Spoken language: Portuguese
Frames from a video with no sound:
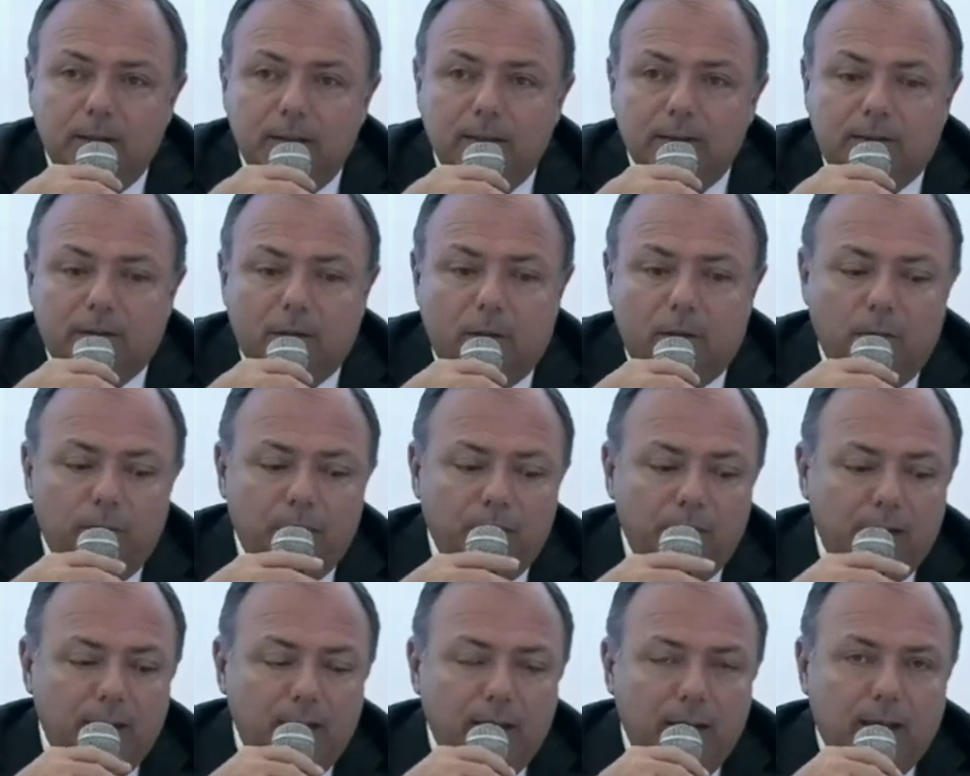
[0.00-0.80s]

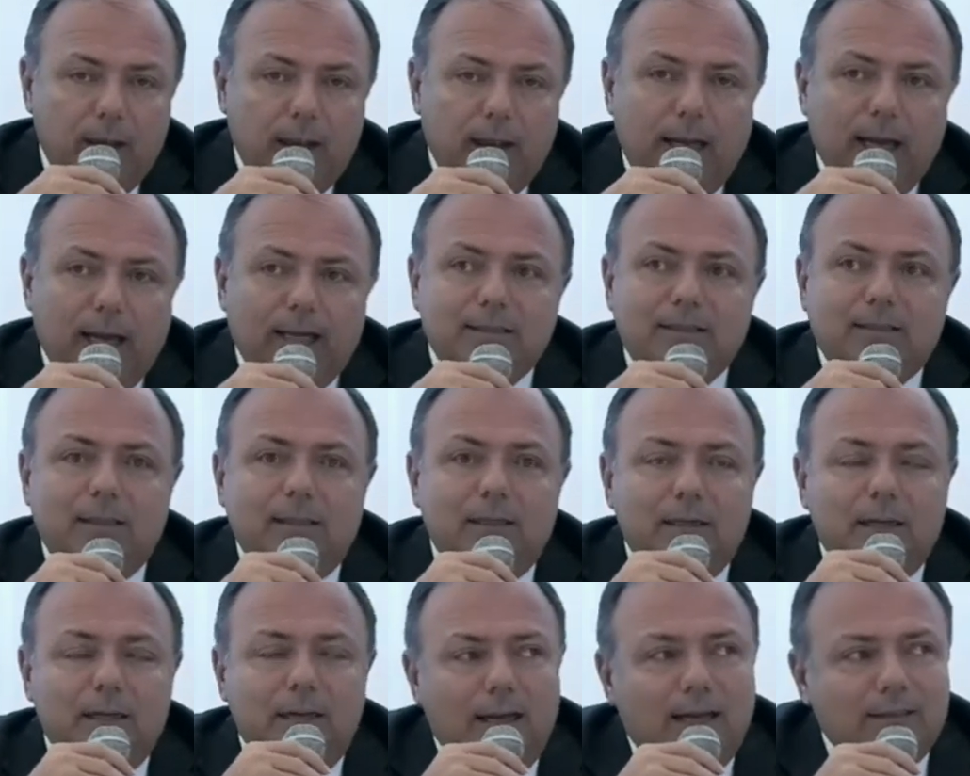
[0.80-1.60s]
Então,
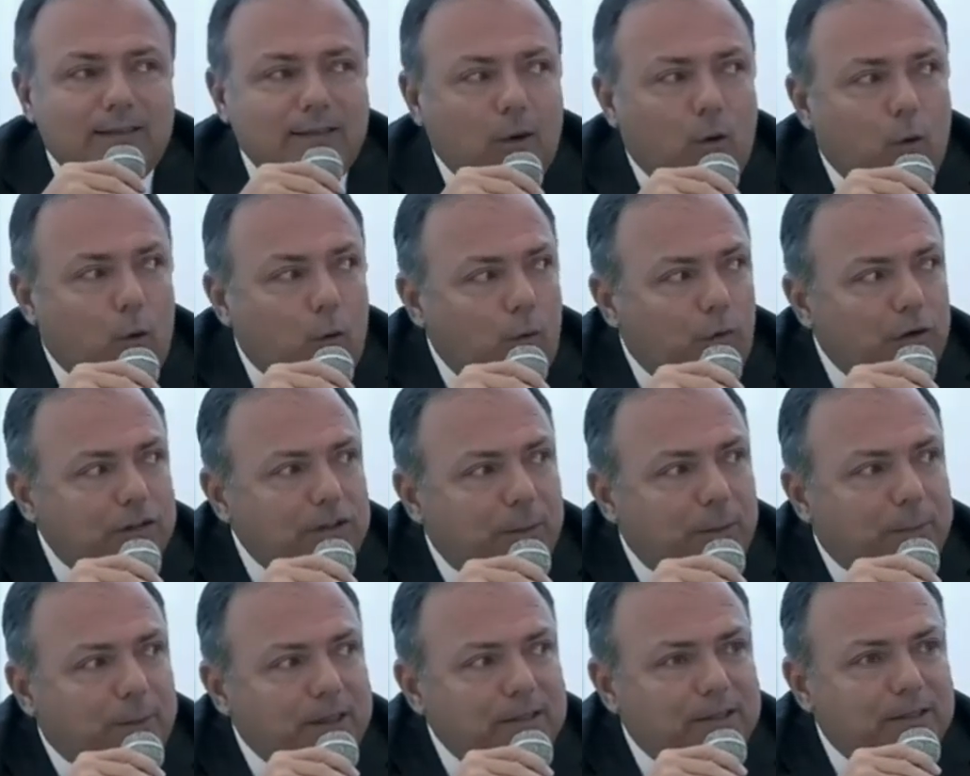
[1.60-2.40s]
essa, essa curva
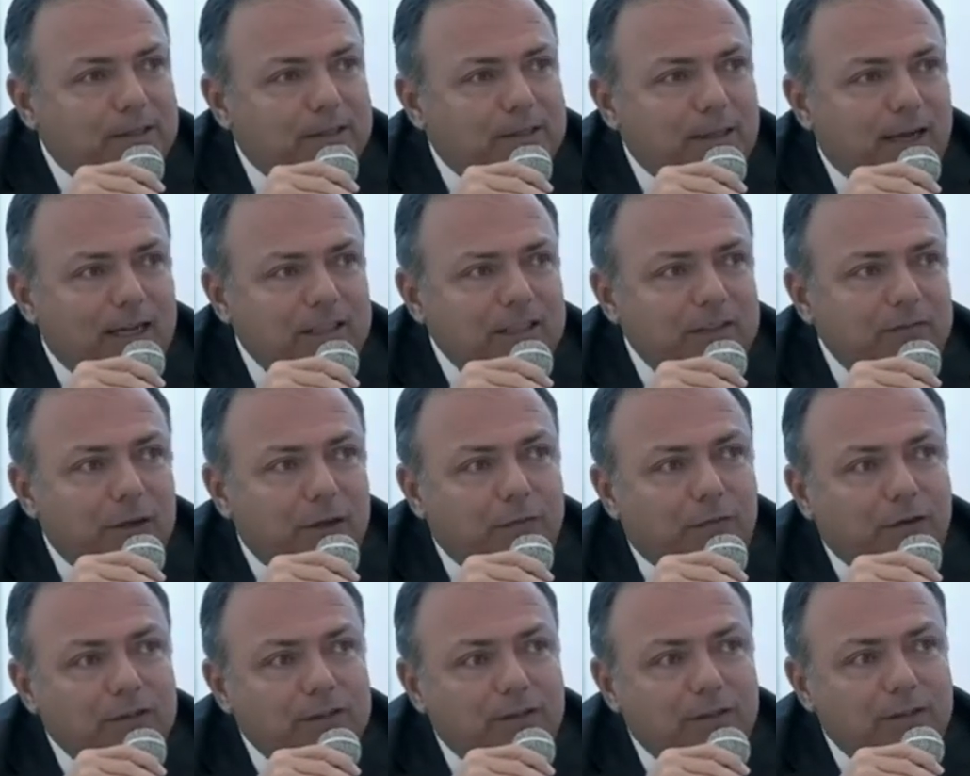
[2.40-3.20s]
de aprendizagem
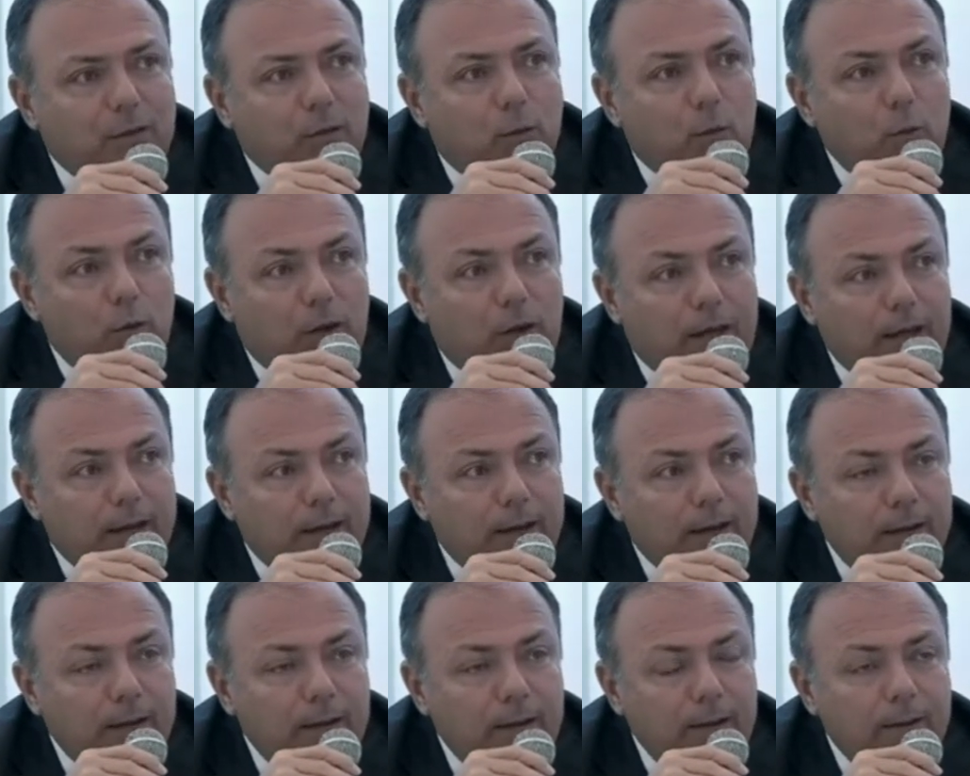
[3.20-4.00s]
vai fazer com
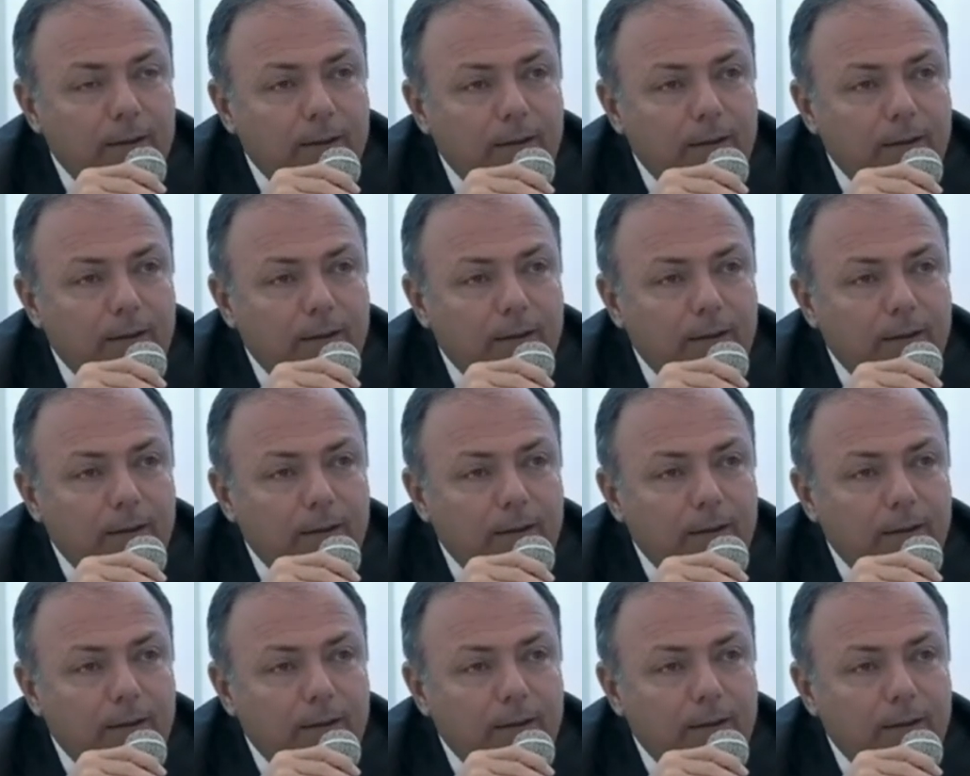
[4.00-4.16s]
que